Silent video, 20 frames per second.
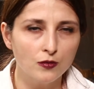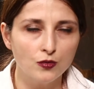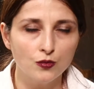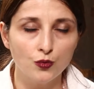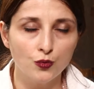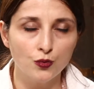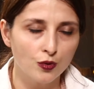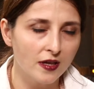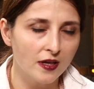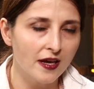
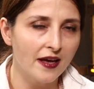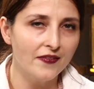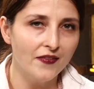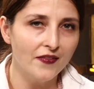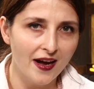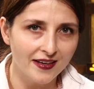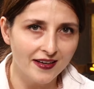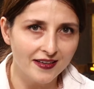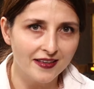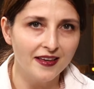uygulayan
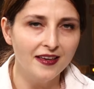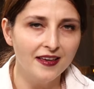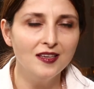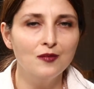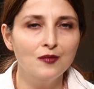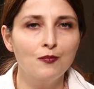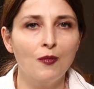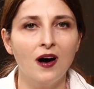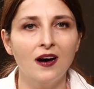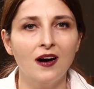
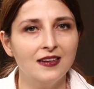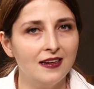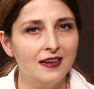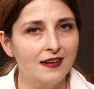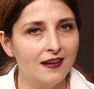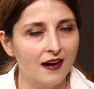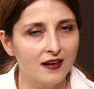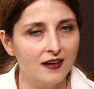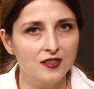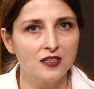erkek
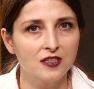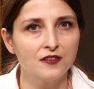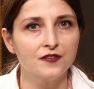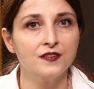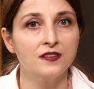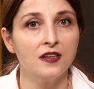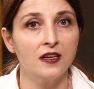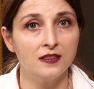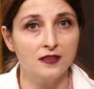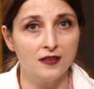mahalleliler
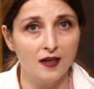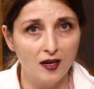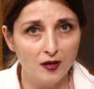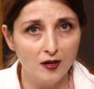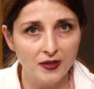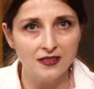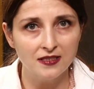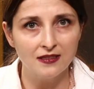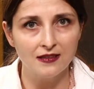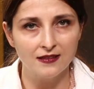tarafından
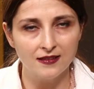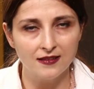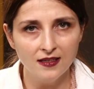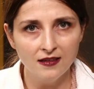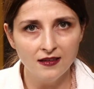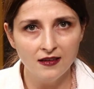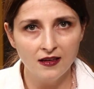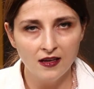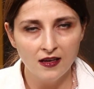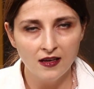darp edildi.